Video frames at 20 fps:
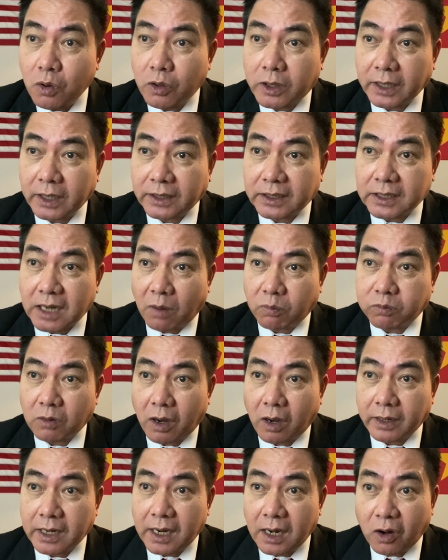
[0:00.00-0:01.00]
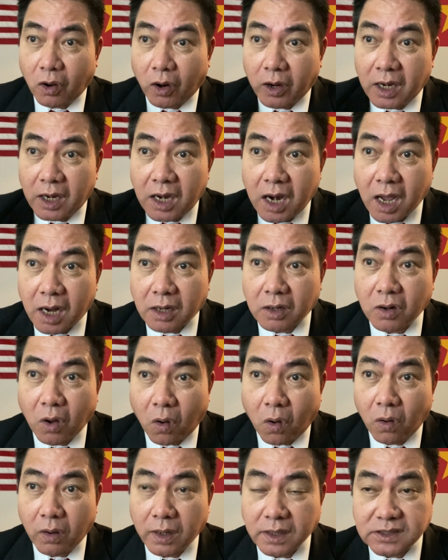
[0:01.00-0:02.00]
kích động đó để lòi lật
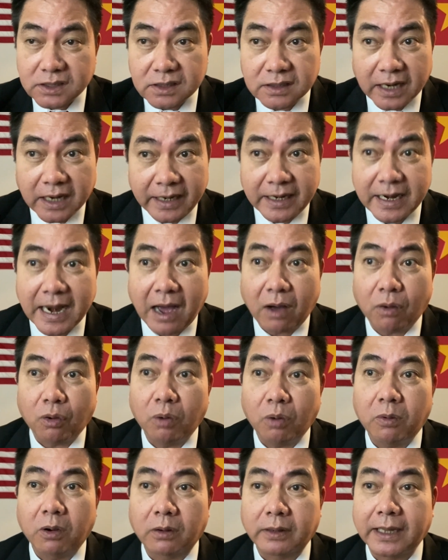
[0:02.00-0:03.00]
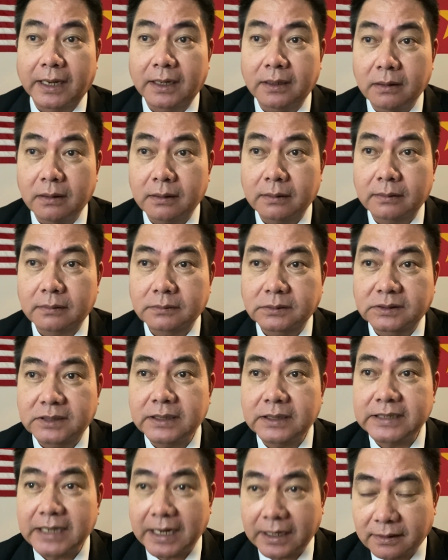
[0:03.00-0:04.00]
đổ cái sự lãnh đạo của một nhà nước
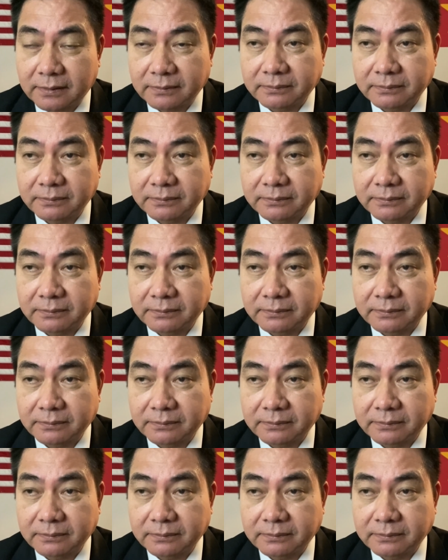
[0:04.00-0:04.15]
chính danh